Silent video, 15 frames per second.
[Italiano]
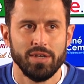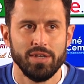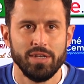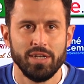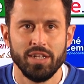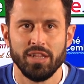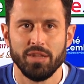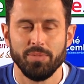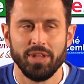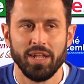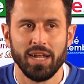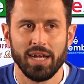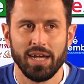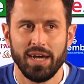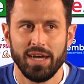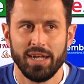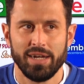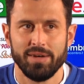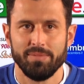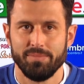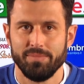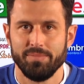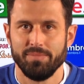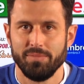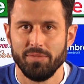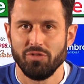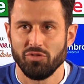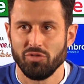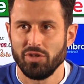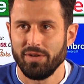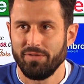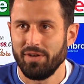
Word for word: i ritmi della gara, mm, bisogna